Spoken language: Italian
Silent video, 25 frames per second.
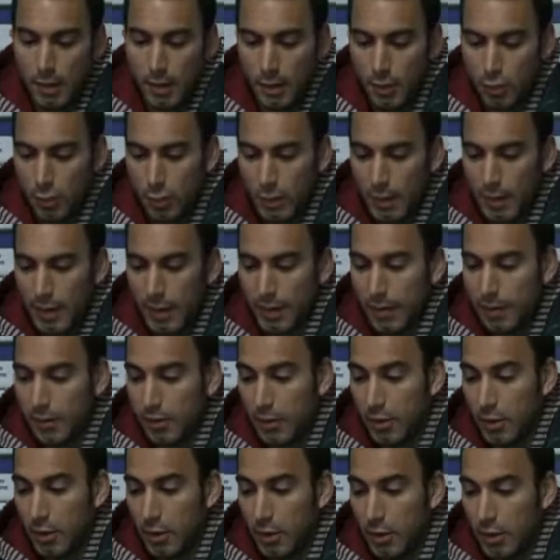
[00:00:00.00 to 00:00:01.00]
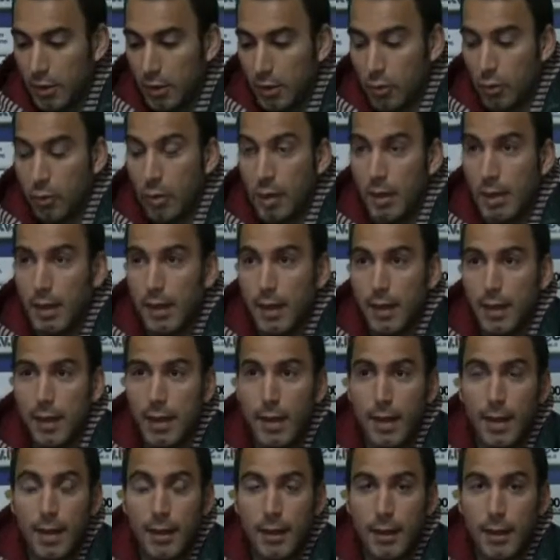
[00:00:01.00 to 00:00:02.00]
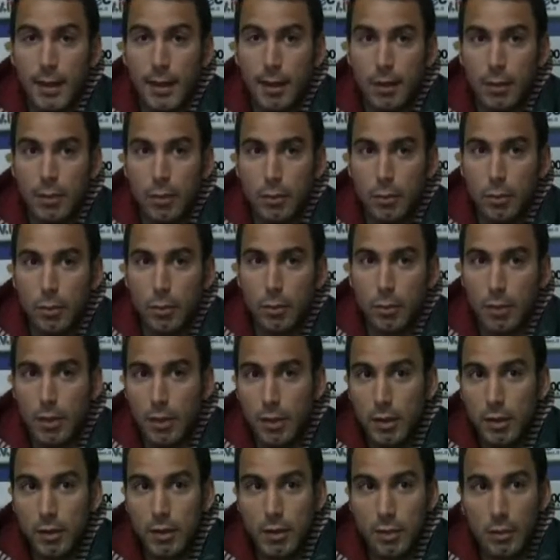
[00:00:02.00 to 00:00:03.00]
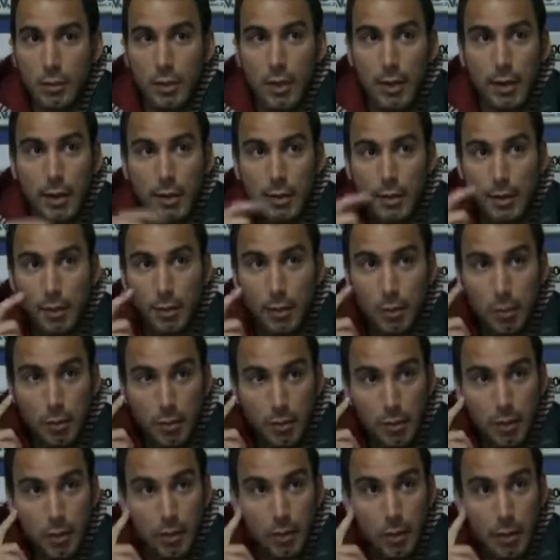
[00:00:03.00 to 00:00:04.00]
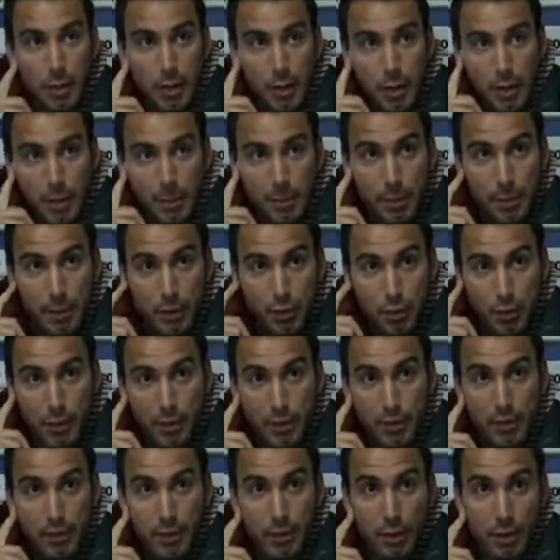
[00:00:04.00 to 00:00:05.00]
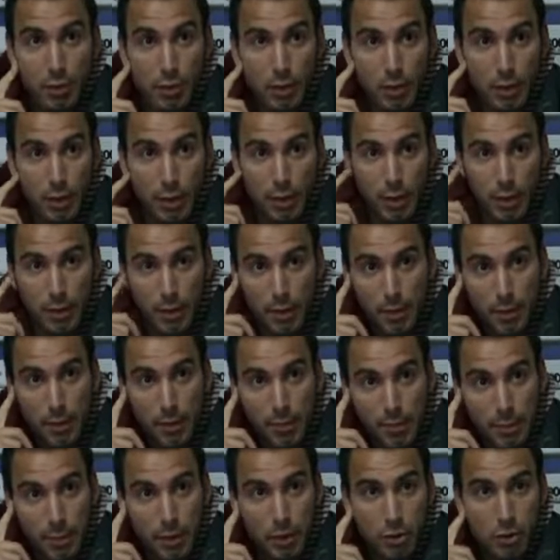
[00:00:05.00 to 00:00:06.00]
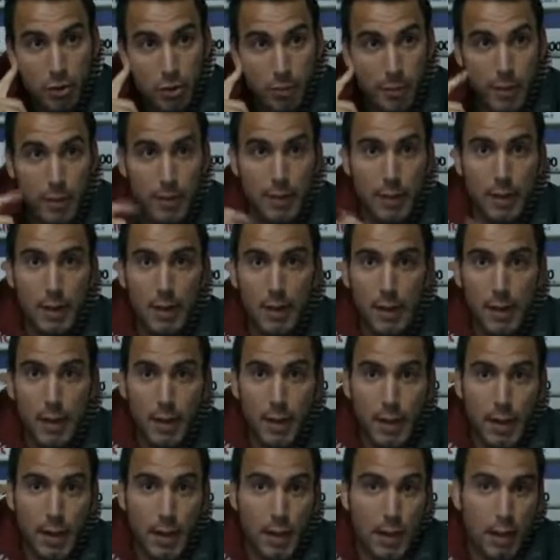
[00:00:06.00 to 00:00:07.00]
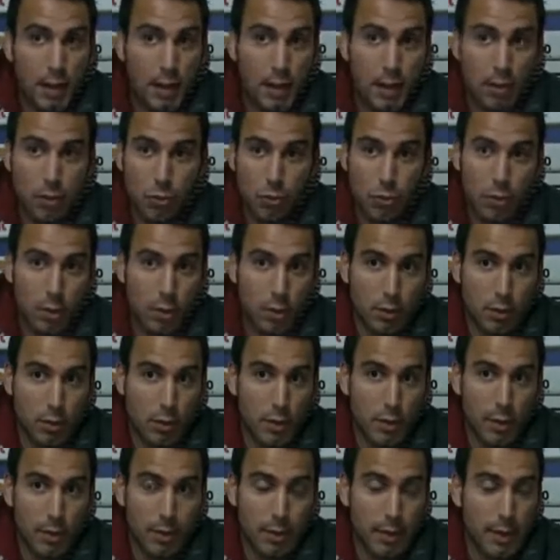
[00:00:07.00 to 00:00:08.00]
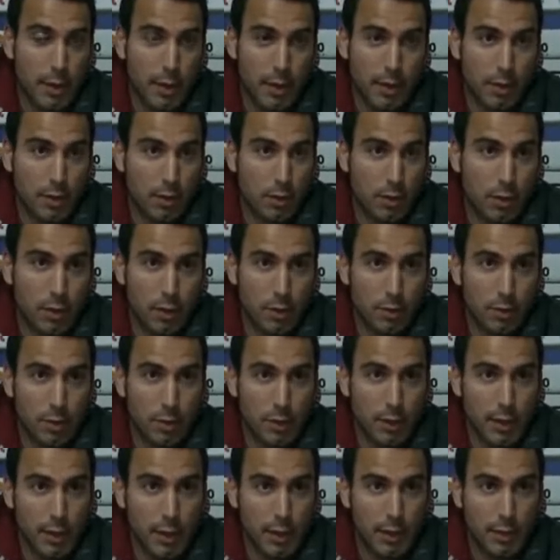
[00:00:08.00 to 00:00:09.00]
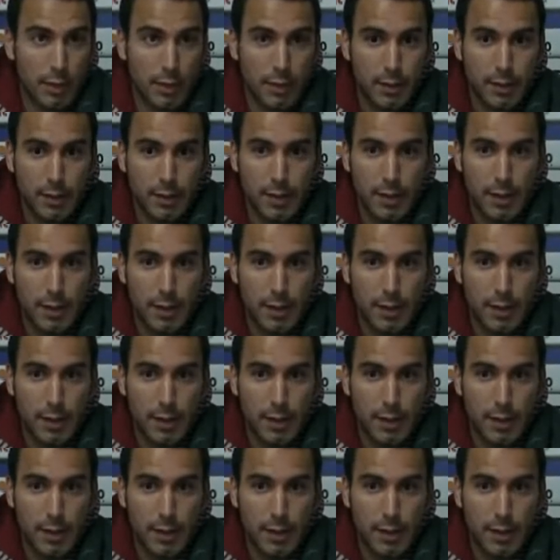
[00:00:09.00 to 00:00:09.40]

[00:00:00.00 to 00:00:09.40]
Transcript: una squadra difficile, una squadra che crea tanto, moltissimo, anche se al posto di Piniglia penso che alla fine giocherà Pichelman, che è un giocatore per la categoria importante.